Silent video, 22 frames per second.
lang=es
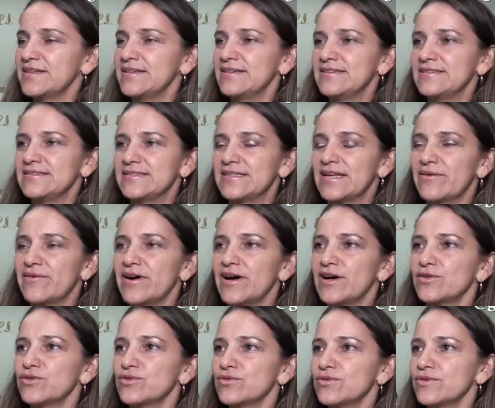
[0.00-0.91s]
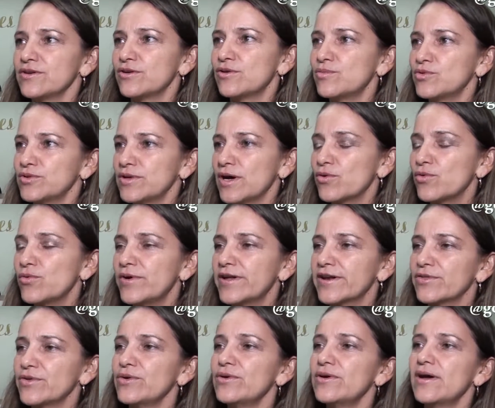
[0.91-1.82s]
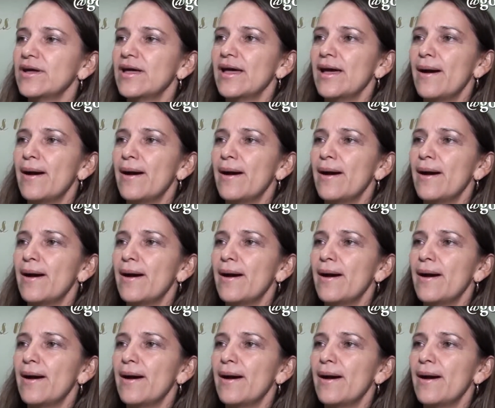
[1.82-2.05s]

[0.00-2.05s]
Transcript: eh, trabajando de común acuerdo